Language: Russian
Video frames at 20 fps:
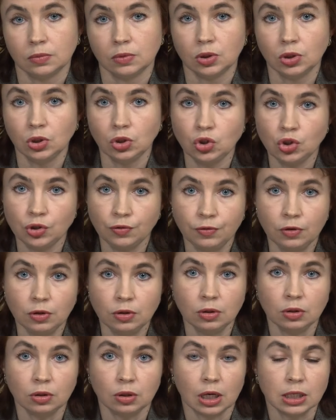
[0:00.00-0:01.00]
Ты ничего
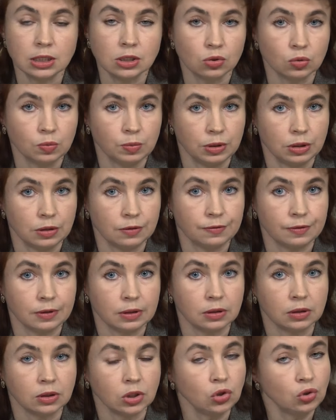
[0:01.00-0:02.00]

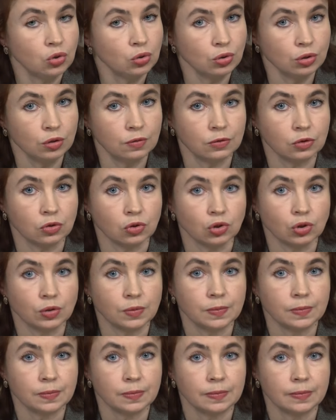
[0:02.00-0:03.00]
особенного не чувствуешь?
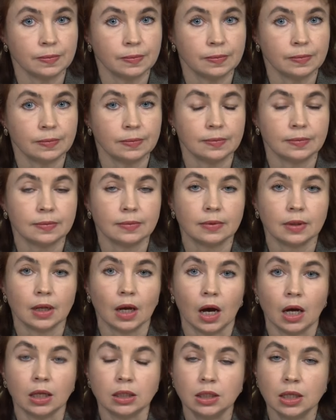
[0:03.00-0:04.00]

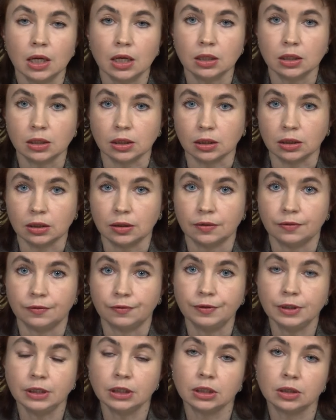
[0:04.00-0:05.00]
Однако
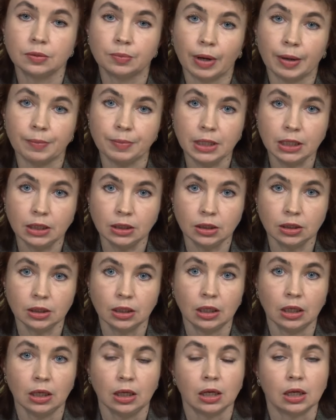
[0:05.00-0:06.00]
в этот момент,
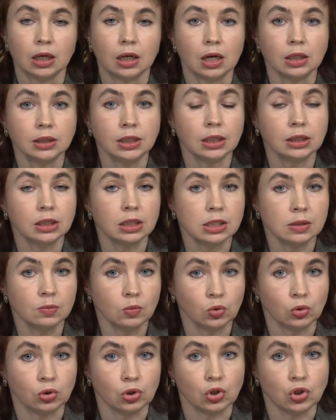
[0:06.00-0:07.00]
когда ты
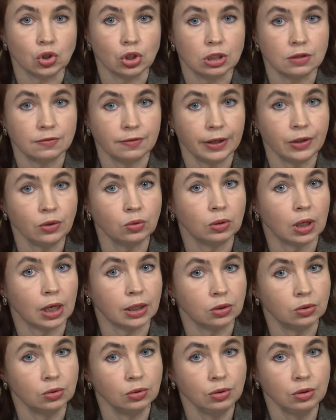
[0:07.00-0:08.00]
смотришь на свою
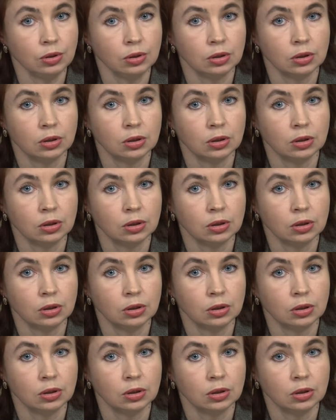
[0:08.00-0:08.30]
ладонь,